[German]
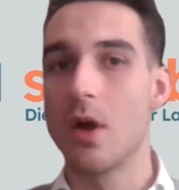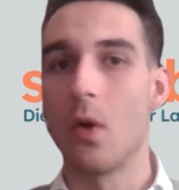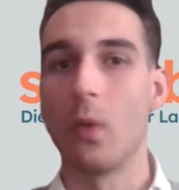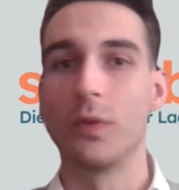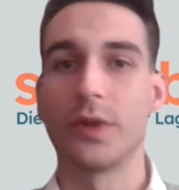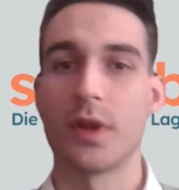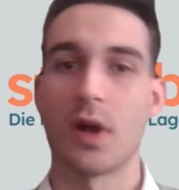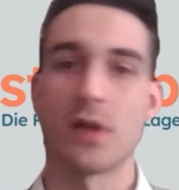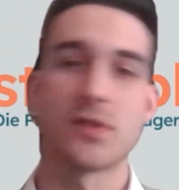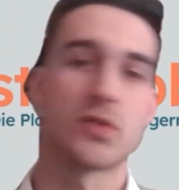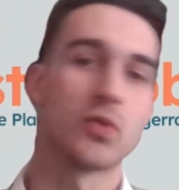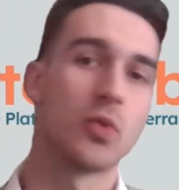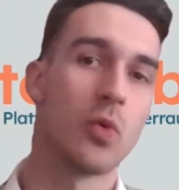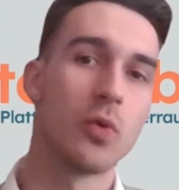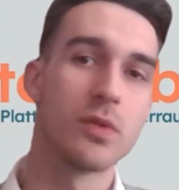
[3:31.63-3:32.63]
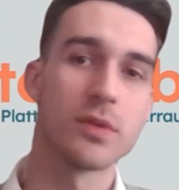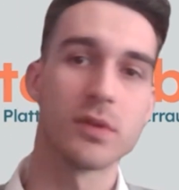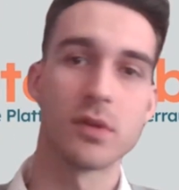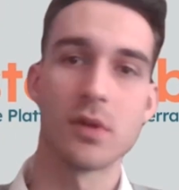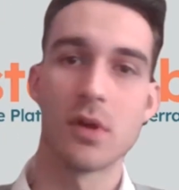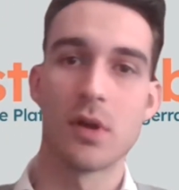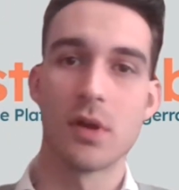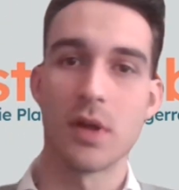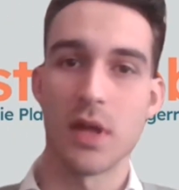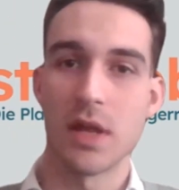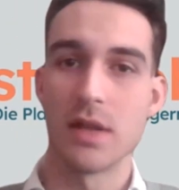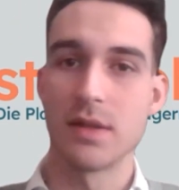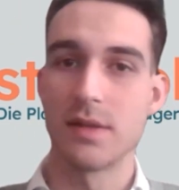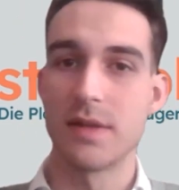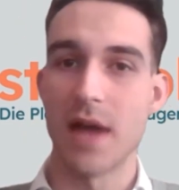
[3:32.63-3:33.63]
Und dann hast du unten
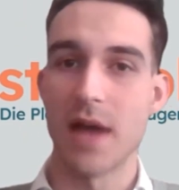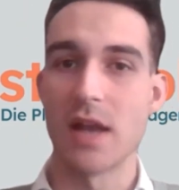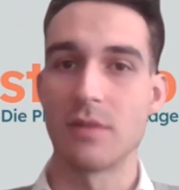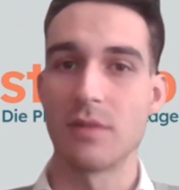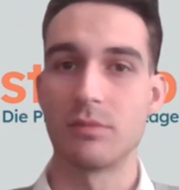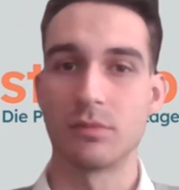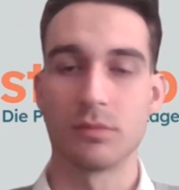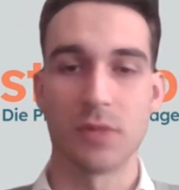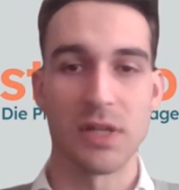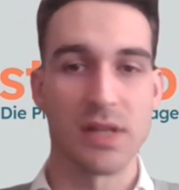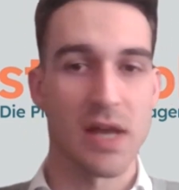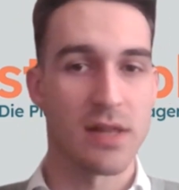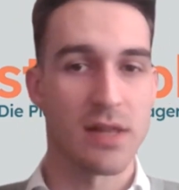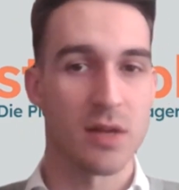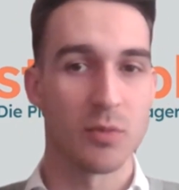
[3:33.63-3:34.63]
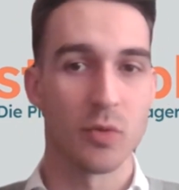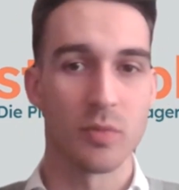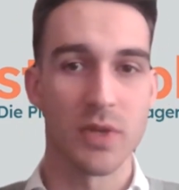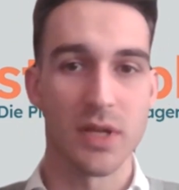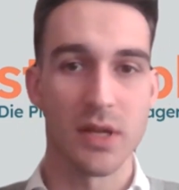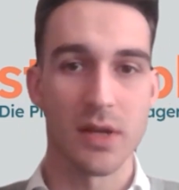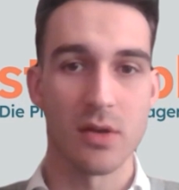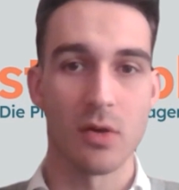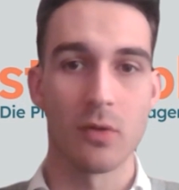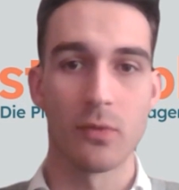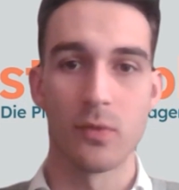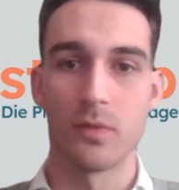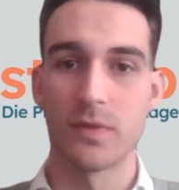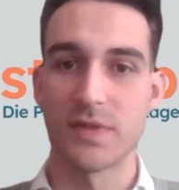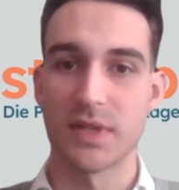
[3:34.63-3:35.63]
in, deinem, in deiner Immobilie noch
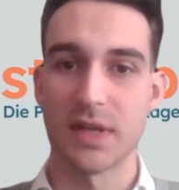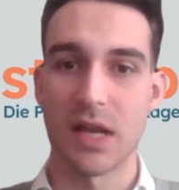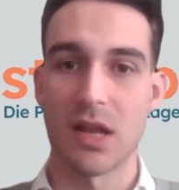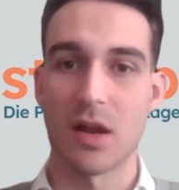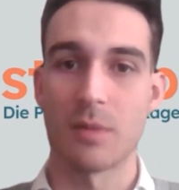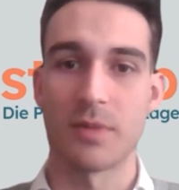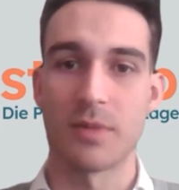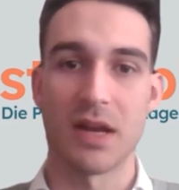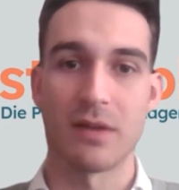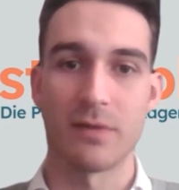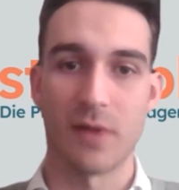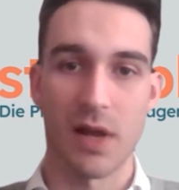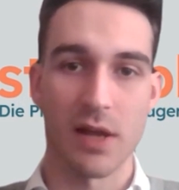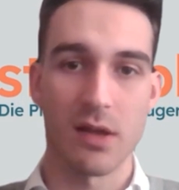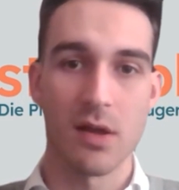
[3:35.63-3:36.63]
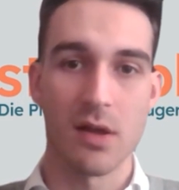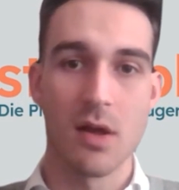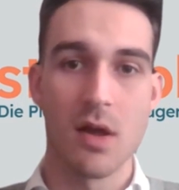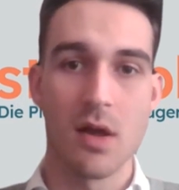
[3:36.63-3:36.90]
50 Kellerabteile frei.